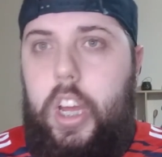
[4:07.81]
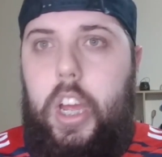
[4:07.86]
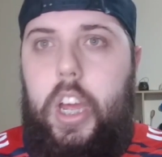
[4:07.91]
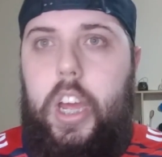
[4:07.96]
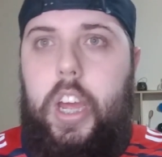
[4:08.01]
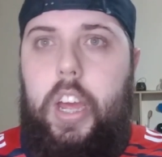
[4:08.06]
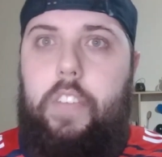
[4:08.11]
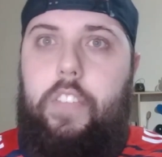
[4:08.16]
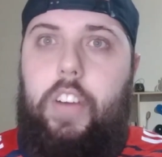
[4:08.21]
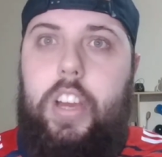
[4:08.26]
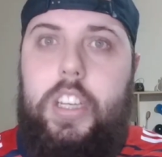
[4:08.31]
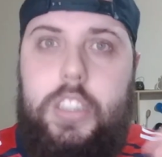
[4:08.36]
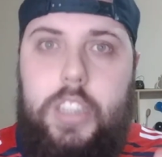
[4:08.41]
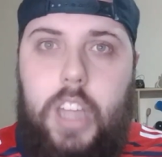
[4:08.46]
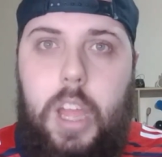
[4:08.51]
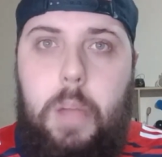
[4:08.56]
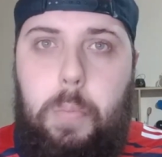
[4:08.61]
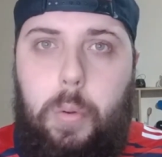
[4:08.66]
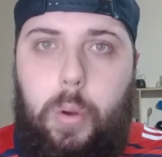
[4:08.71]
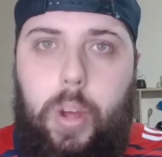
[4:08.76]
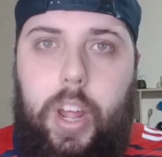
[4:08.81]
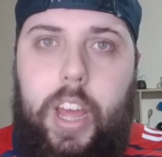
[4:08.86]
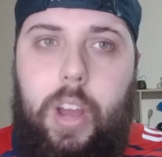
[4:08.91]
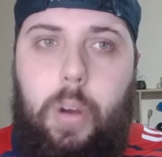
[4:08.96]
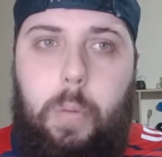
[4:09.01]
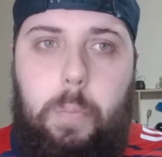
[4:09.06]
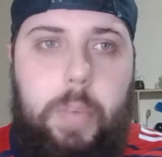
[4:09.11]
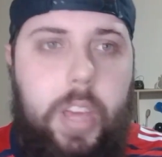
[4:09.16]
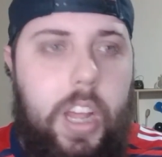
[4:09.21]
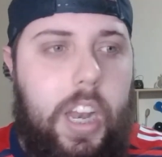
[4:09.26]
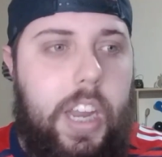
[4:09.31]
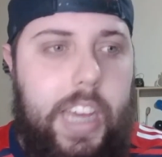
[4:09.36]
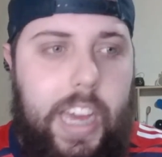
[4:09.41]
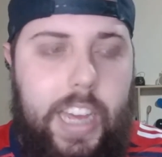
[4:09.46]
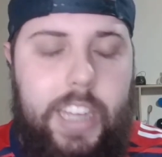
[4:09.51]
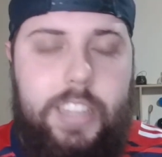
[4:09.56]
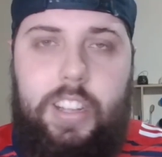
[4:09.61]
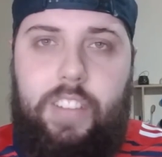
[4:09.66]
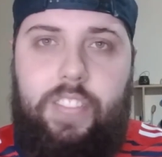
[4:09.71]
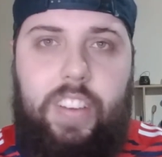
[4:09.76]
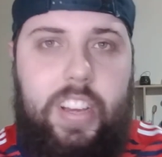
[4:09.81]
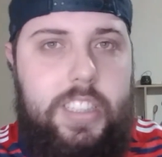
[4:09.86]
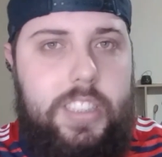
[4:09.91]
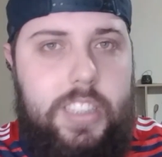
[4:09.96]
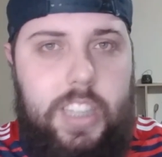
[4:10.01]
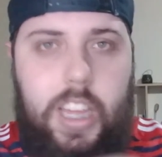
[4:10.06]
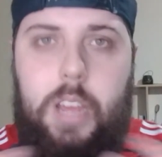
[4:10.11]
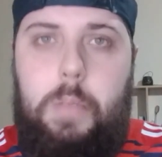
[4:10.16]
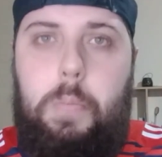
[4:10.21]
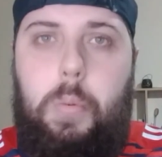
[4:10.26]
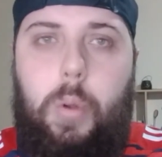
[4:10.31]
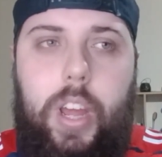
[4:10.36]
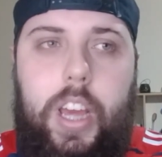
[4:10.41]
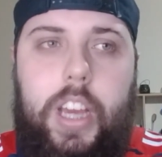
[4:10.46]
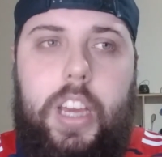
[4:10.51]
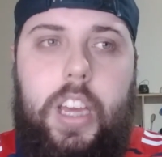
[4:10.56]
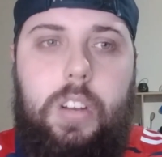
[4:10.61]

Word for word: É, faz tempo tempo, é, o Milan e a Inter faz tempo né,